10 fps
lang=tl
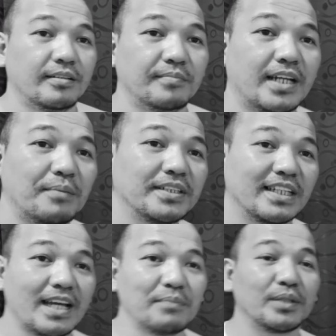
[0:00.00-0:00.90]
Maraming
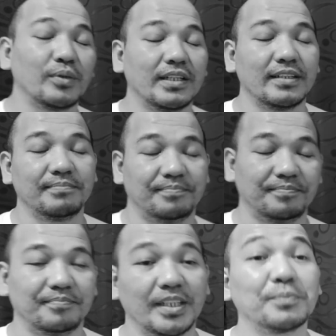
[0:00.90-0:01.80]
salamat, Juan, ha?
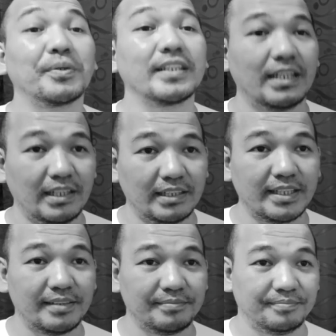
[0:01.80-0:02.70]
Best friend talaga
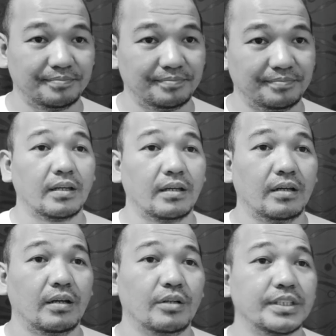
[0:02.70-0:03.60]
kita.
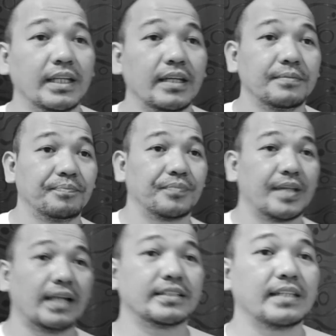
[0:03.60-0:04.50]
O sige,
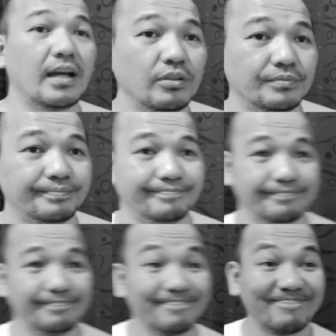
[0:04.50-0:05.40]
alis na ako.
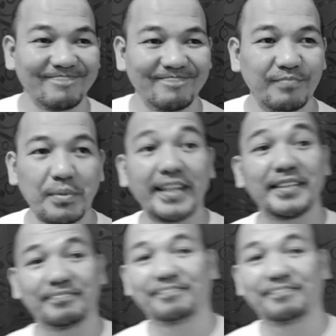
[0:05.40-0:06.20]
Bye-bye.